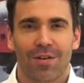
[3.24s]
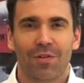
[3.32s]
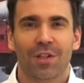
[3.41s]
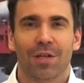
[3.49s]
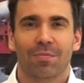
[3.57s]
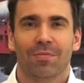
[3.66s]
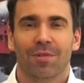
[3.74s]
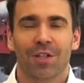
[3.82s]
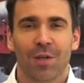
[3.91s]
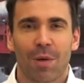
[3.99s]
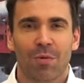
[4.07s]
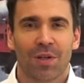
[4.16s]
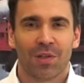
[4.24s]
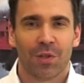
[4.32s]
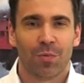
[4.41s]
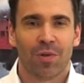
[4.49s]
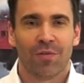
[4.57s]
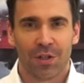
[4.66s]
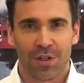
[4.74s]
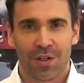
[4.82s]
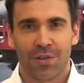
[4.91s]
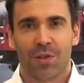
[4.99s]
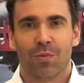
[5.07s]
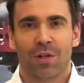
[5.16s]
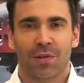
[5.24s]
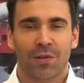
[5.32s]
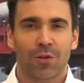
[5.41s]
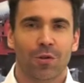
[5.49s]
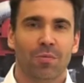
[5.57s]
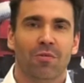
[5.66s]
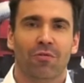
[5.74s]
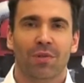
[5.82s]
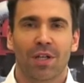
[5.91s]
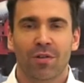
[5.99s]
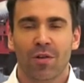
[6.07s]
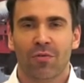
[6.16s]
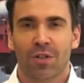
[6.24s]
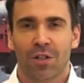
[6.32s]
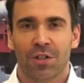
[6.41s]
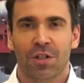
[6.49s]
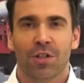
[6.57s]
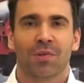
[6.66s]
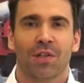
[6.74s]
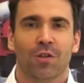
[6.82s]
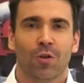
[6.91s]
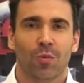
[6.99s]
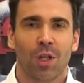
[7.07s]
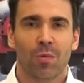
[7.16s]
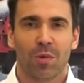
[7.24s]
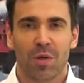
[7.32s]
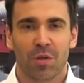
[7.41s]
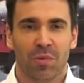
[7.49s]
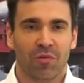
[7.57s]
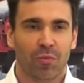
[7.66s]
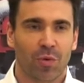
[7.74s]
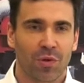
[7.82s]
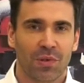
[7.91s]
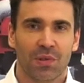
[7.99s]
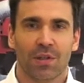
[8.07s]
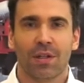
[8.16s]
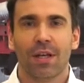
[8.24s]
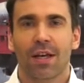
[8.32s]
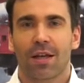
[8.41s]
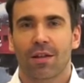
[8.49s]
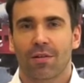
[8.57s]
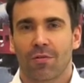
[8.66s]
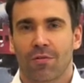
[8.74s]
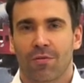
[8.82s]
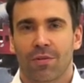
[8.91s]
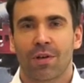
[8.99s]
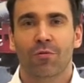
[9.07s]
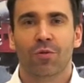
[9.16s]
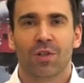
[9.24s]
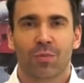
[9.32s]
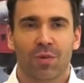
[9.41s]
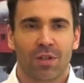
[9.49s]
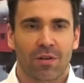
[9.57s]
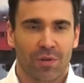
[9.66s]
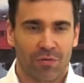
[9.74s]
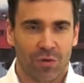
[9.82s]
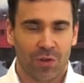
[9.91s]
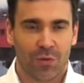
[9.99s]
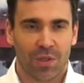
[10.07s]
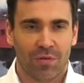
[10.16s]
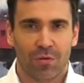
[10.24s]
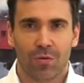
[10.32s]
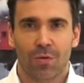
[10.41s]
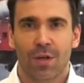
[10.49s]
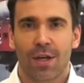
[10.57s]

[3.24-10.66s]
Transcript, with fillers: Witam. Dzisiaj mam okazję prowadzić grę symulacyjną w najnowocześniejszym centrum Lean Management w Polsce na WSB we Wrocławiu.